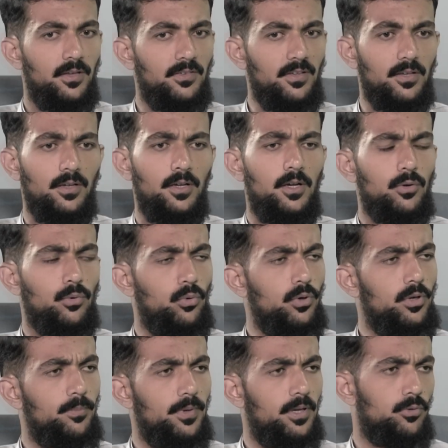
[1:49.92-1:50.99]
सर
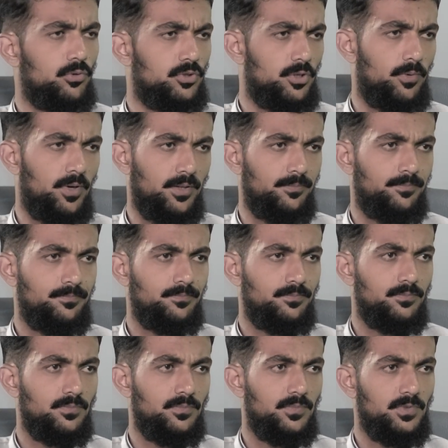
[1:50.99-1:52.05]
कोई भी नौजवान
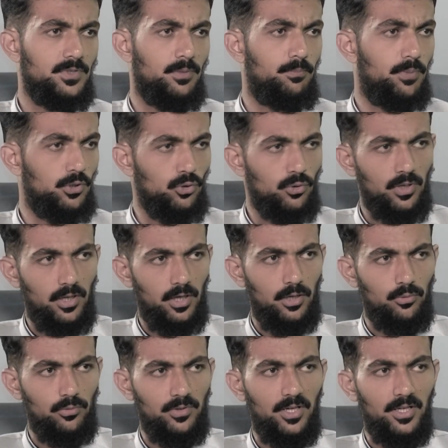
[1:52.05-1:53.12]
जब बतौर
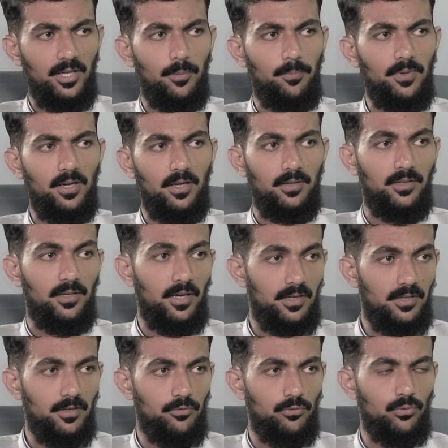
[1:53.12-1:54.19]
कानूनदान अपना
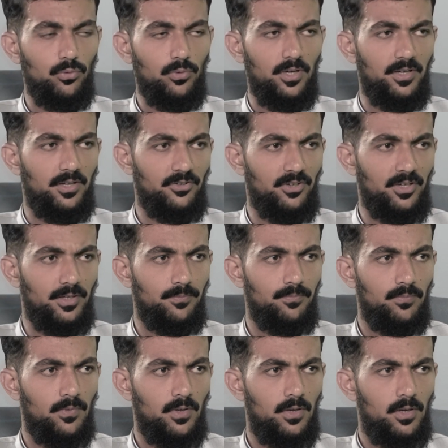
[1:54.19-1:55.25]
करियर शुरू करना चाहे
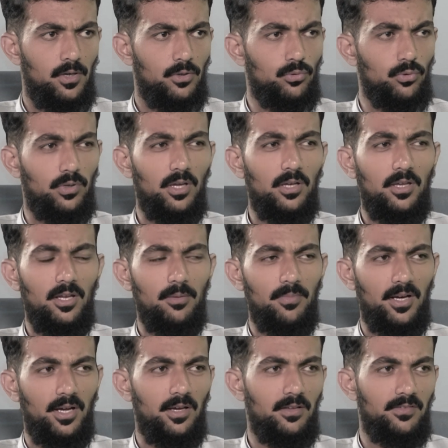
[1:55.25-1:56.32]
तो किन किन
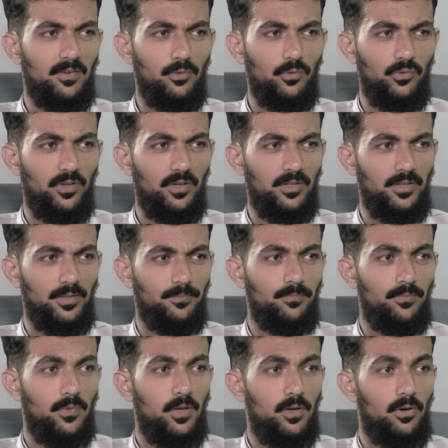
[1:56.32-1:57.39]
मराहल से गुजर कर
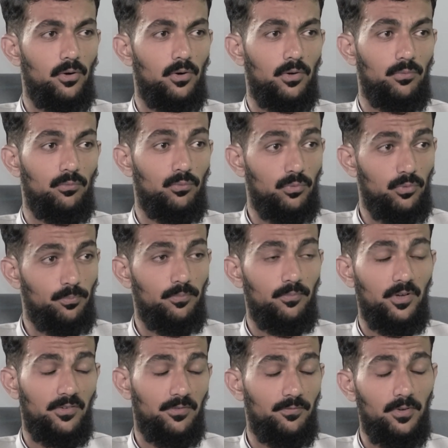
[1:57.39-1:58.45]
और वो
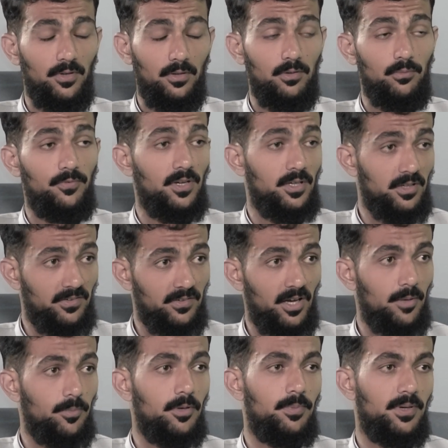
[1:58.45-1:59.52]
इस फ़र्द इस
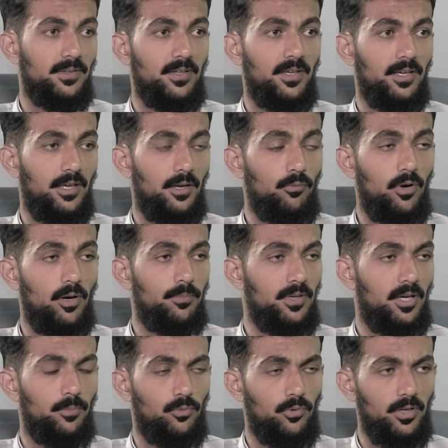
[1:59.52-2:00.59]
काबिल बनता है कि वो अपने
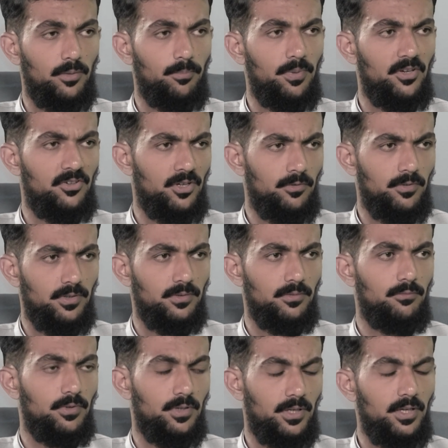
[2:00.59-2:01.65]
आप को एक पेशावर
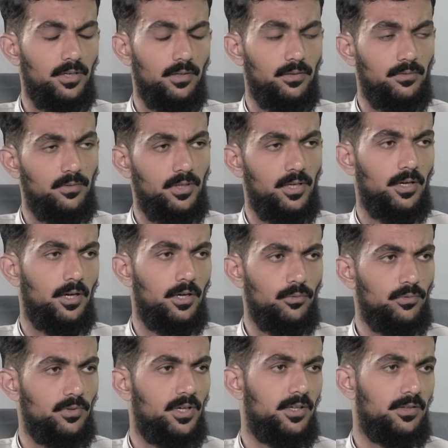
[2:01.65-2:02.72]
वकील या
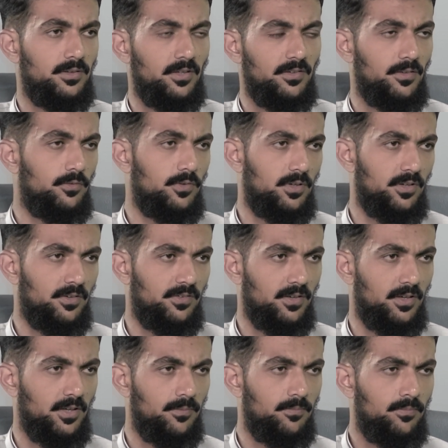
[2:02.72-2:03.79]
कानूनदान तस्वर कर
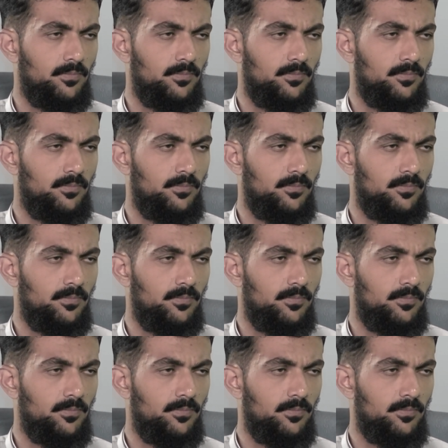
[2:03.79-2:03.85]
सके